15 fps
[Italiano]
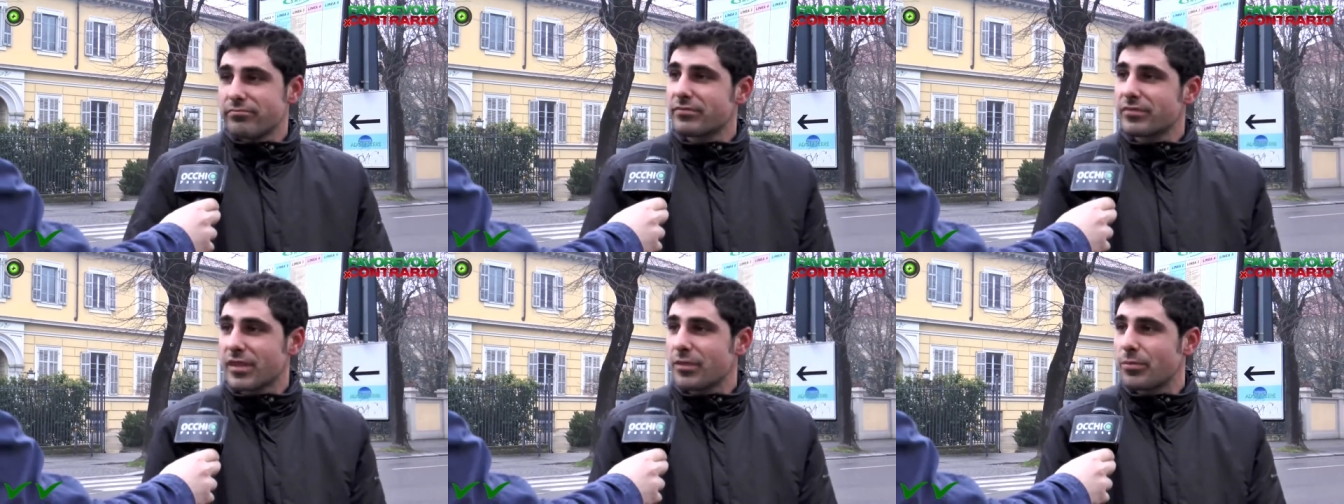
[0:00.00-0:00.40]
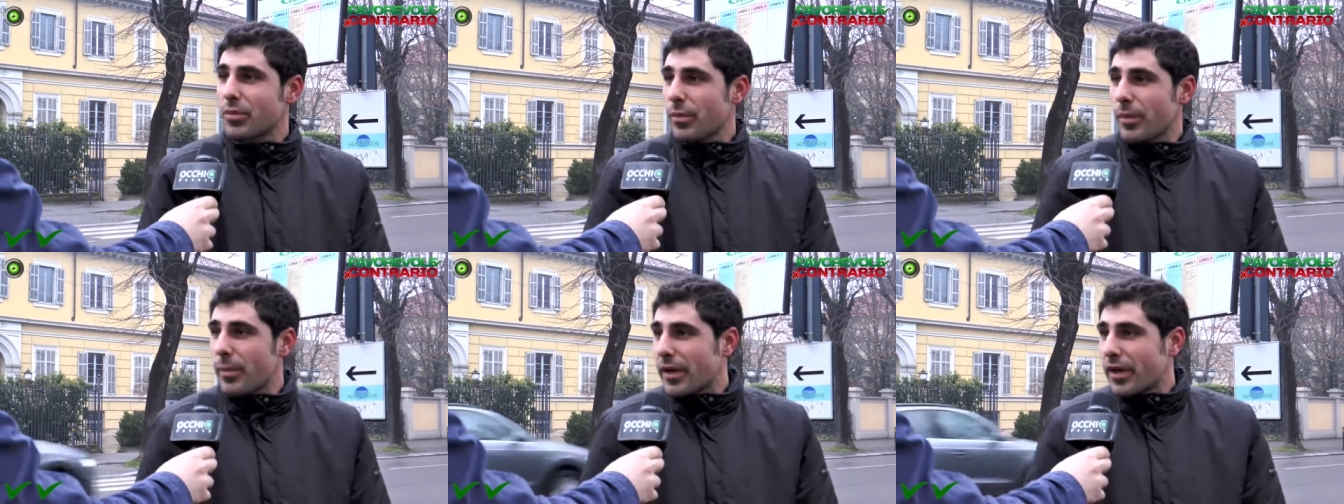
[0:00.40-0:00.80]
Il
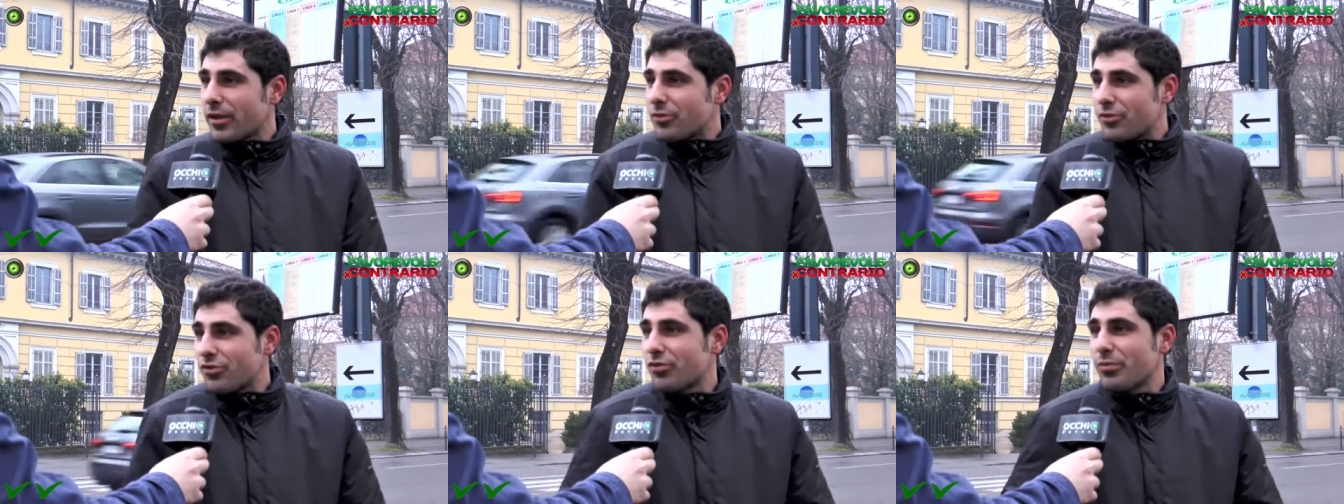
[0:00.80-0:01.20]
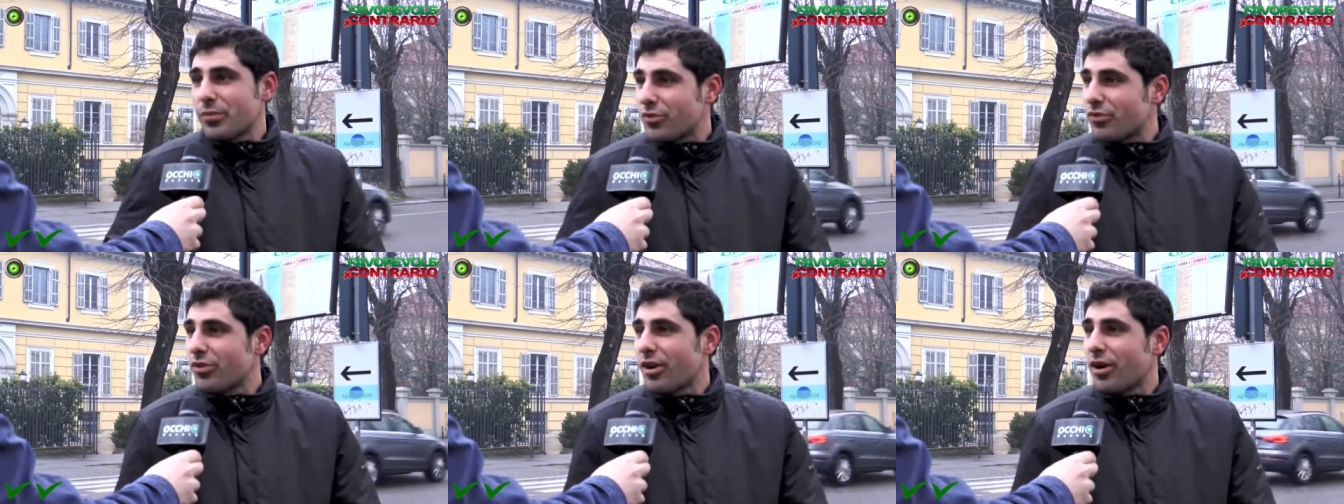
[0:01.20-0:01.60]
problema è che non ci sono
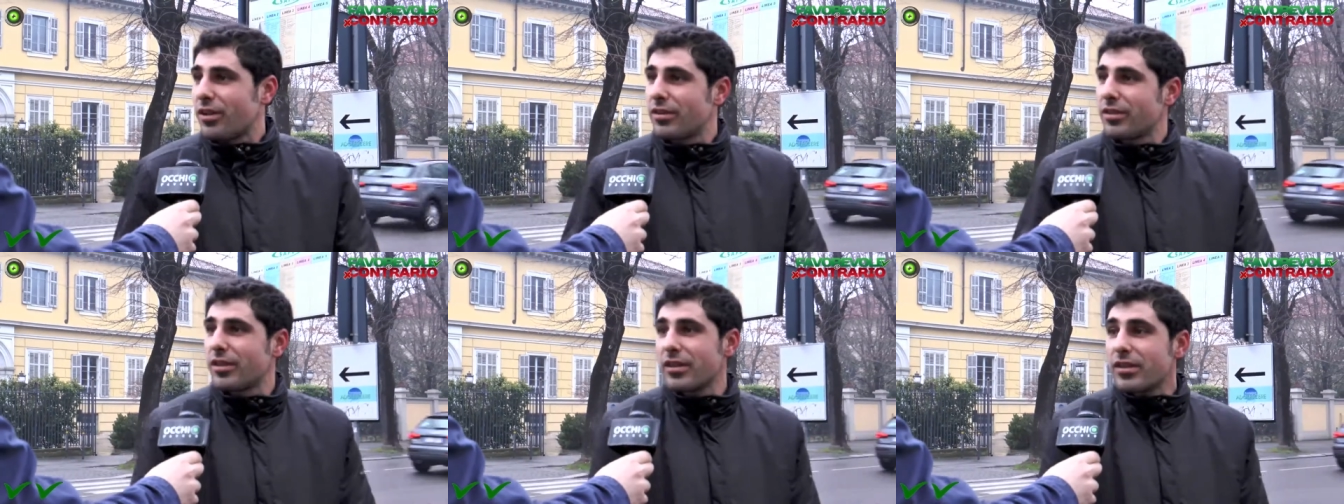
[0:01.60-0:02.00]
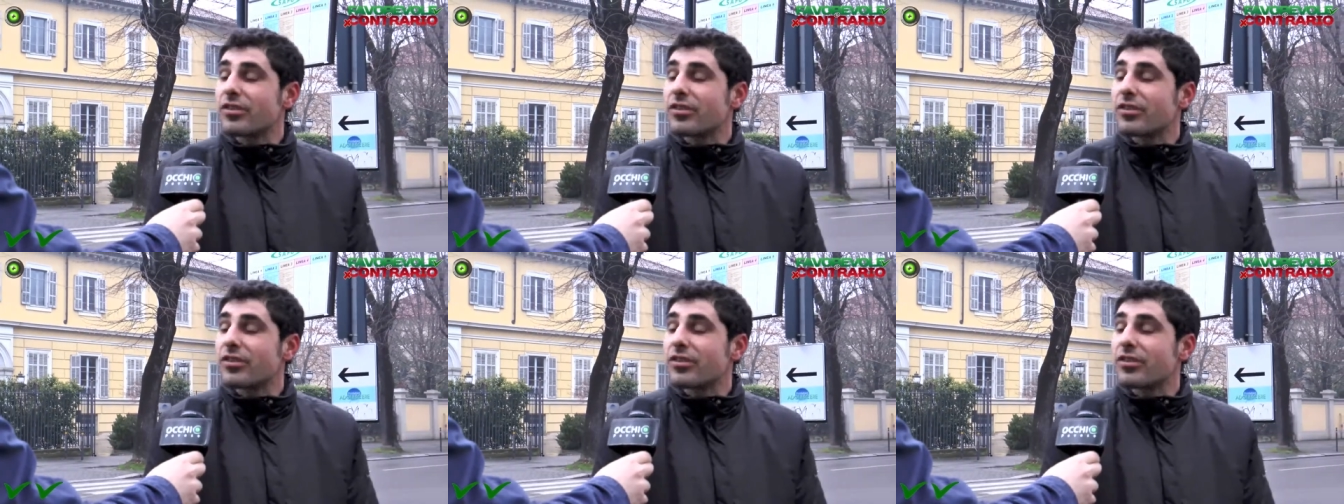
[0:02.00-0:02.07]
più soldi,